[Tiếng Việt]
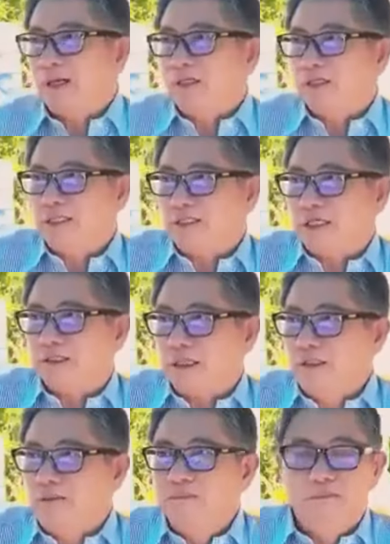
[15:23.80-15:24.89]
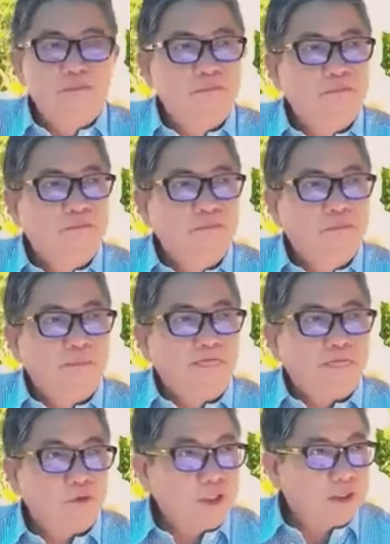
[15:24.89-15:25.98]
chỉ là người truyền tín
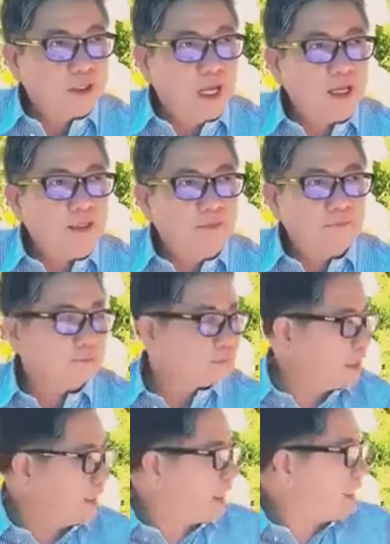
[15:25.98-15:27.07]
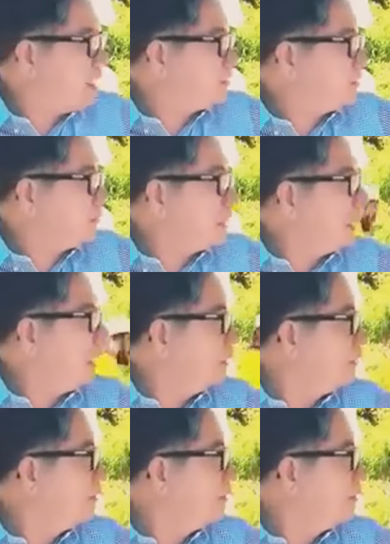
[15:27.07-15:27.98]
của thượng đế để đây đi một chút lo